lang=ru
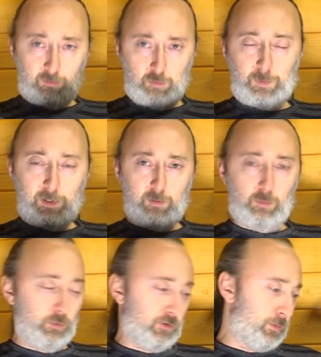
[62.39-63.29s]
ну и
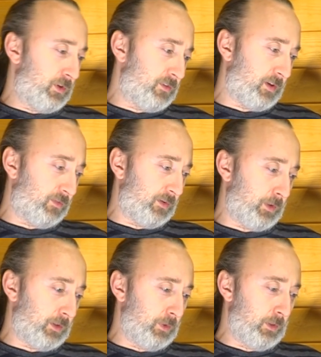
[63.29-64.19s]
поэтому, может быть, не
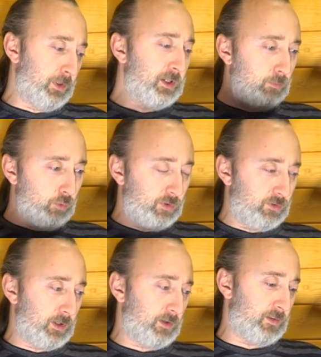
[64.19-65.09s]
совсем это было бы ему
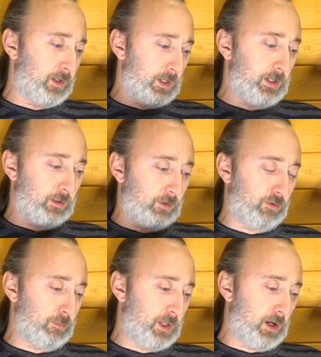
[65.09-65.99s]
интересно, корректно,
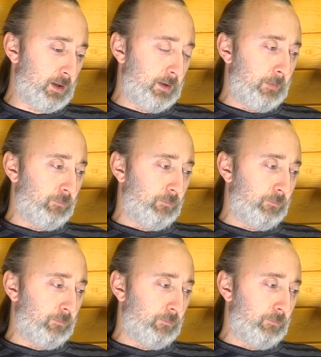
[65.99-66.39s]
чтобы я